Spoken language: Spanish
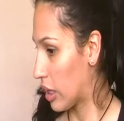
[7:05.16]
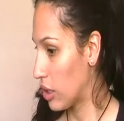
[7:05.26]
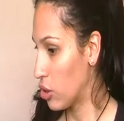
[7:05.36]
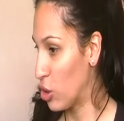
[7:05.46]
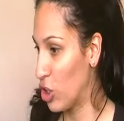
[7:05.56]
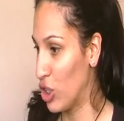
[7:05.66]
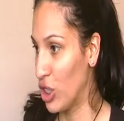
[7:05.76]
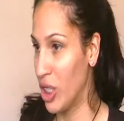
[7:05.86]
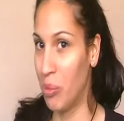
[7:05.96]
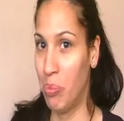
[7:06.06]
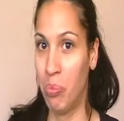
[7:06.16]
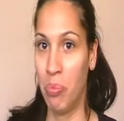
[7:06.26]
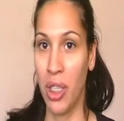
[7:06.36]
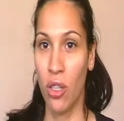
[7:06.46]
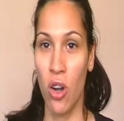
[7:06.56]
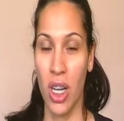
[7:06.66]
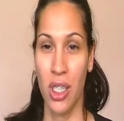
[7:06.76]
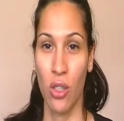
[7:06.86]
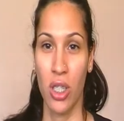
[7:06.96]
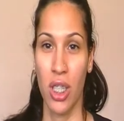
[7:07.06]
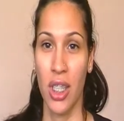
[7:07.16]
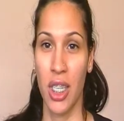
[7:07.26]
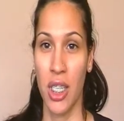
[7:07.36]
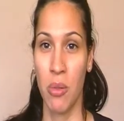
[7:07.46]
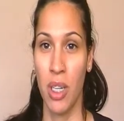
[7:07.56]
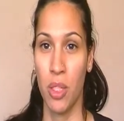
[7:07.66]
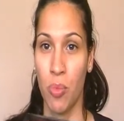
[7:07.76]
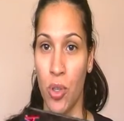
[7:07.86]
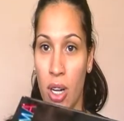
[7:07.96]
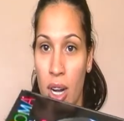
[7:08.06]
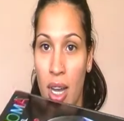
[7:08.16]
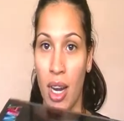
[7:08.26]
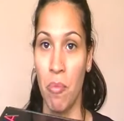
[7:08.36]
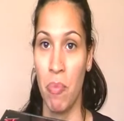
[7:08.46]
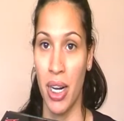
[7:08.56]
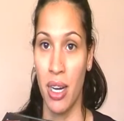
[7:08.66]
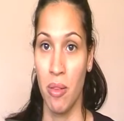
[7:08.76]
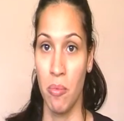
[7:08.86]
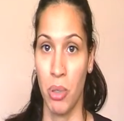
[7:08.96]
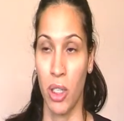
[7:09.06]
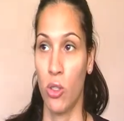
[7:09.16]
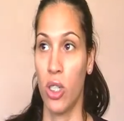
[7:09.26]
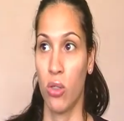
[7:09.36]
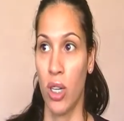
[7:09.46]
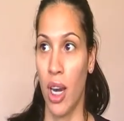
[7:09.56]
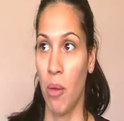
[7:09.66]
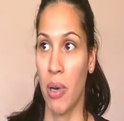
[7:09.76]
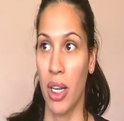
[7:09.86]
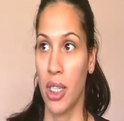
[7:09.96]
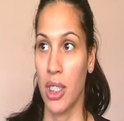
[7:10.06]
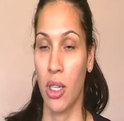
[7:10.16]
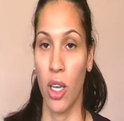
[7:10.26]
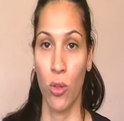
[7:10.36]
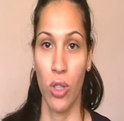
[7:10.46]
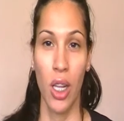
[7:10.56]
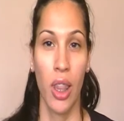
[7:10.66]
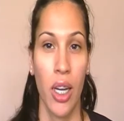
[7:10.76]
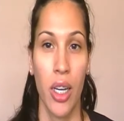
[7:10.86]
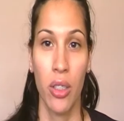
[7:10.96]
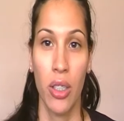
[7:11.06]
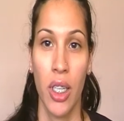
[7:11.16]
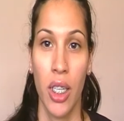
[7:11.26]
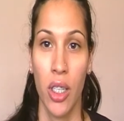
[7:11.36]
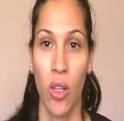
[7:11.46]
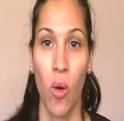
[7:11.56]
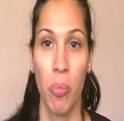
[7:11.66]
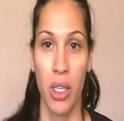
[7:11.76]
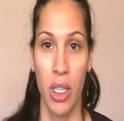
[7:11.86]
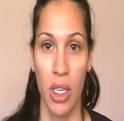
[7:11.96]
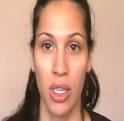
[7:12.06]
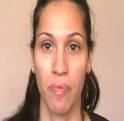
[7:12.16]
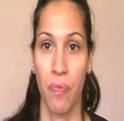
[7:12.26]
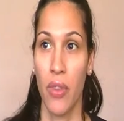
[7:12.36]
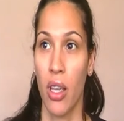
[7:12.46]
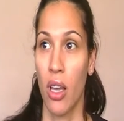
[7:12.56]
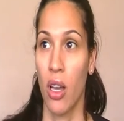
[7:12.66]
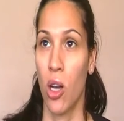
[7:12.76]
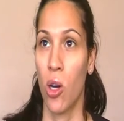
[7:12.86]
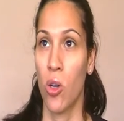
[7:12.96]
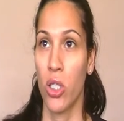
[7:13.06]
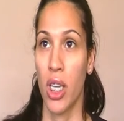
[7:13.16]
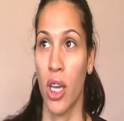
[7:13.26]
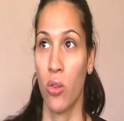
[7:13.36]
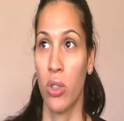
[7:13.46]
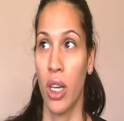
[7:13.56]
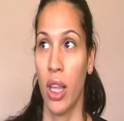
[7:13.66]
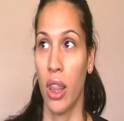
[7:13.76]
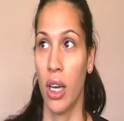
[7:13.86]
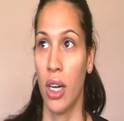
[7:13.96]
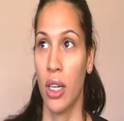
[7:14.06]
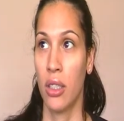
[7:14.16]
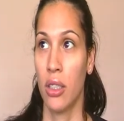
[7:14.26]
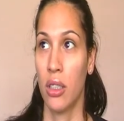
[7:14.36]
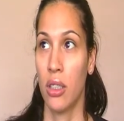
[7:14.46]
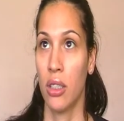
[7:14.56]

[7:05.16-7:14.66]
Ciento y pico, casi 200 libras por la lámpara, pero es una lámpara que si quiero utilizar OPI e, o si quiero utilizar